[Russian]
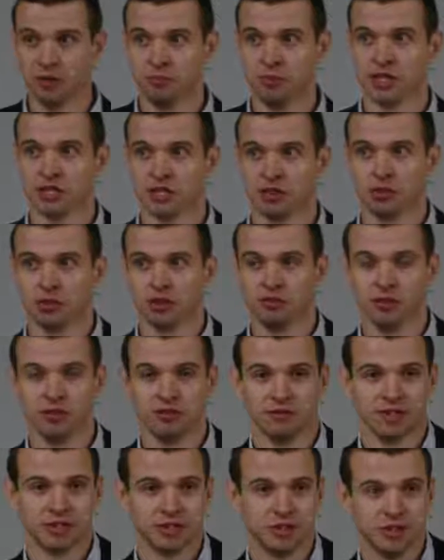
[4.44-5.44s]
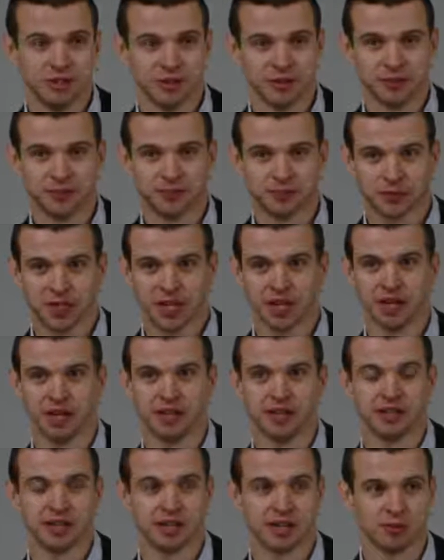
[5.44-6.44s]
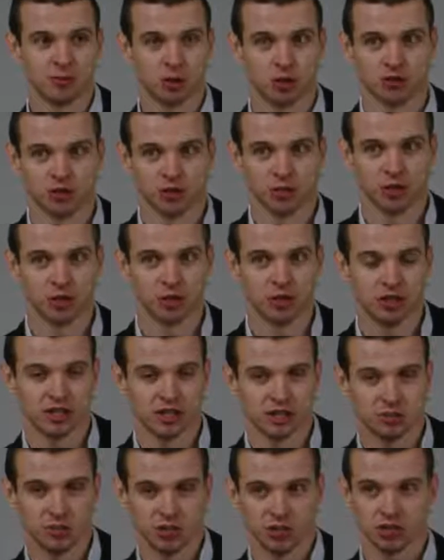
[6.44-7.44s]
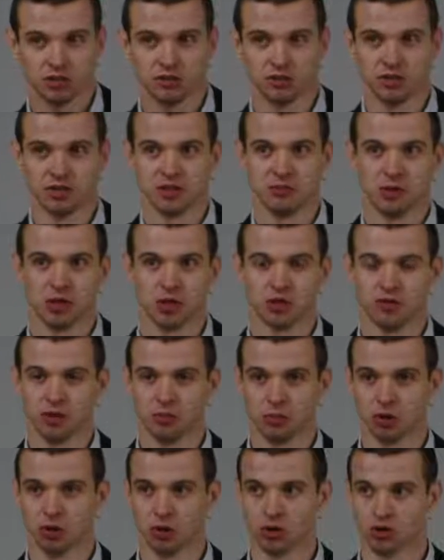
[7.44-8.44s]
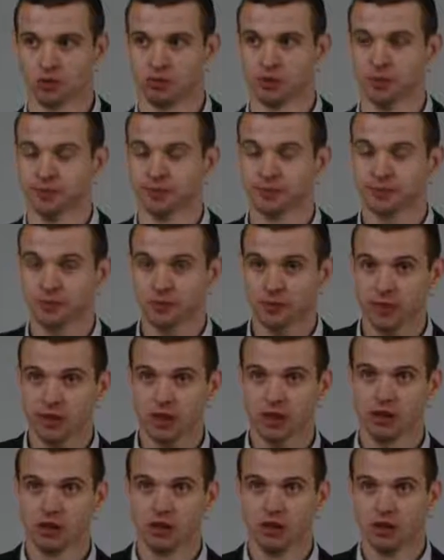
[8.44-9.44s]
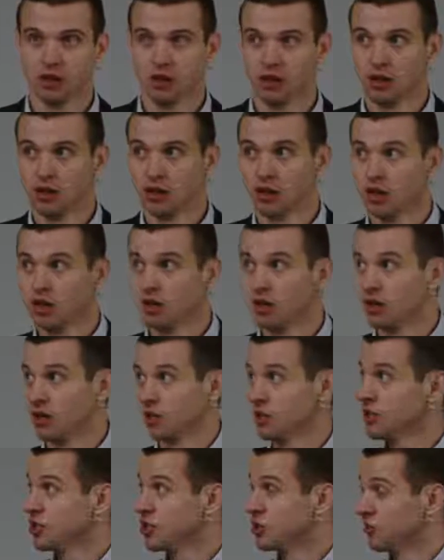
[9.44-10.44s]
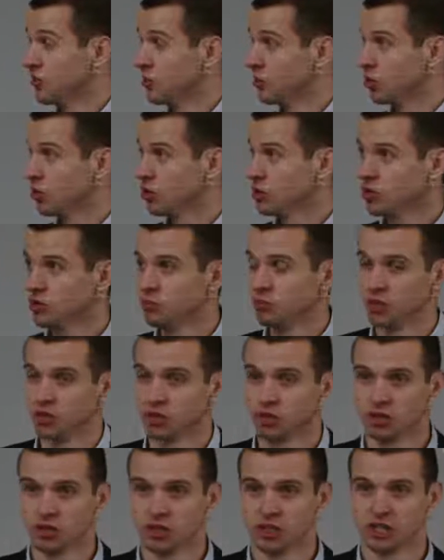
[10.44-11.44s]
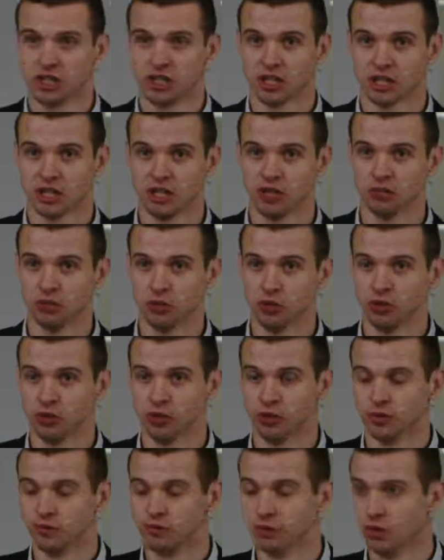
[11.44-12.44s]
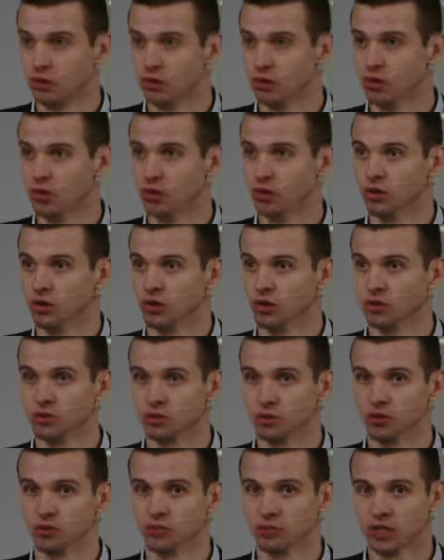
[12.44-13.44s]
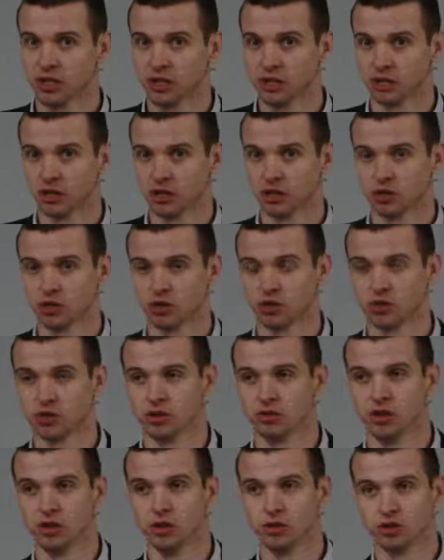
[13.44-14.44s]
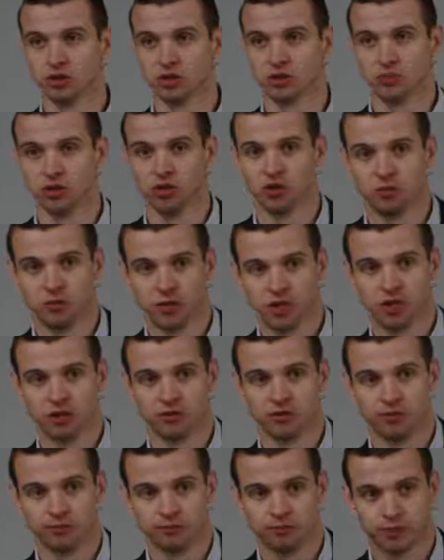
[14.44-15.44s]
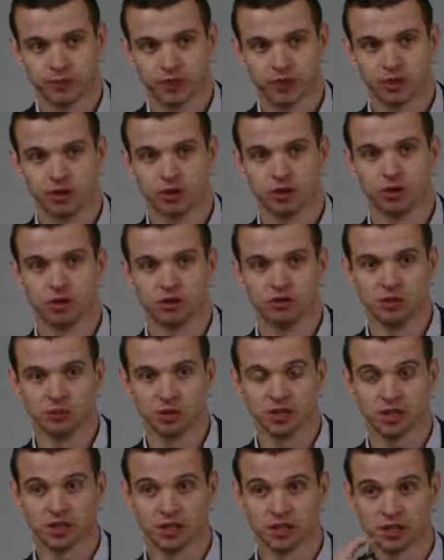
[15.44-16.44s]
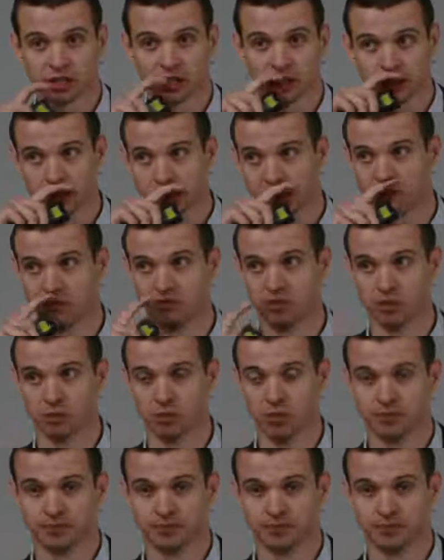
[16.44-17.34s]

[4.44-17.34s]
Меня зовут Давыдов Василий. Э, я работаю в лаборатории Касперского и занимаюсь веб-угрозами. Различными веб-угрозами, но сегодня наш доклад будет о эксплойт-паках, собственной эволюции эксплойт-паков и новые методы сокрытия веб.